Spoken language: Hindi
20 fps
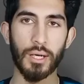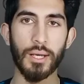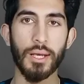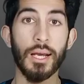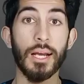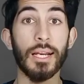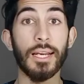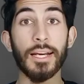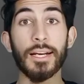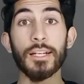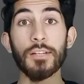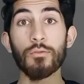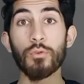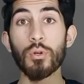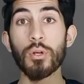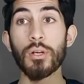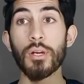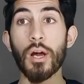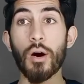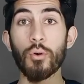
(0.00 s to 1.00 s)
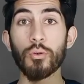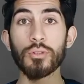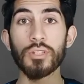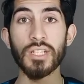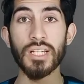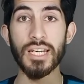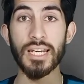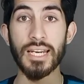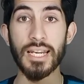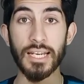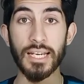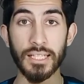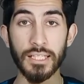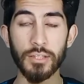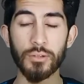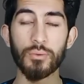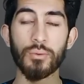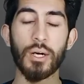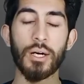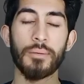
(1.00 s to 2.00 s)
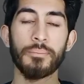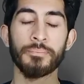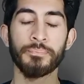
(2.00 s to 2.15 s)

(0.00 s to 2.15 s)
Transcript: था लेकिन वो लॉन्च नहीं हुआ